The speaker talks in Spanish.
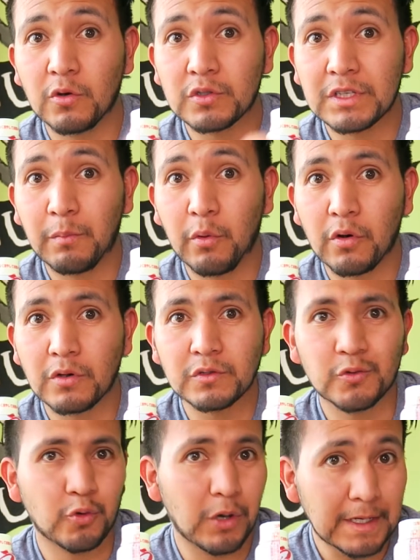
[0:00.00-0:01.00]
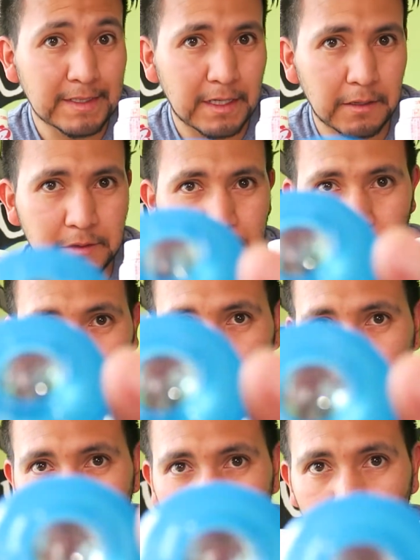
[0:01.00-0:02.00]
lo sé por los tutoriales que he visto
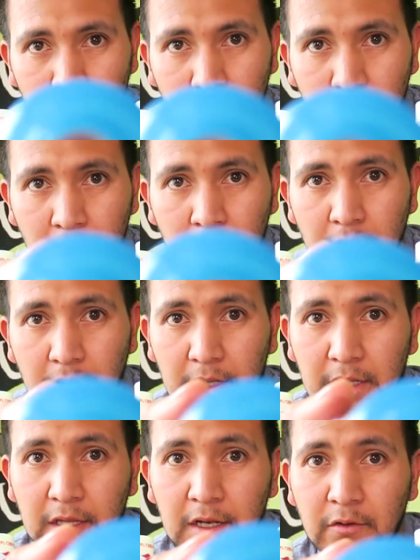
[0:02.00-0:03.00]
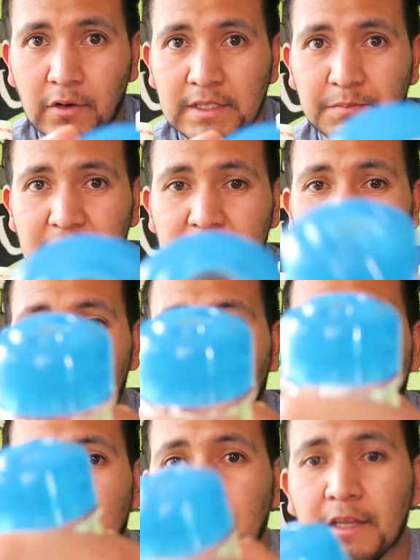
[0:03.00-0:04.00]
tiene una especie de
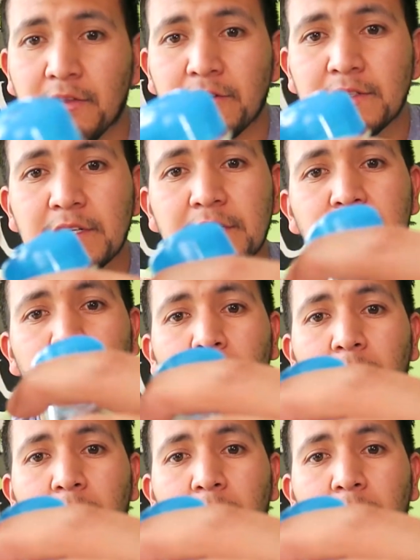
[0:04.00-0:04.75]
canica, entonces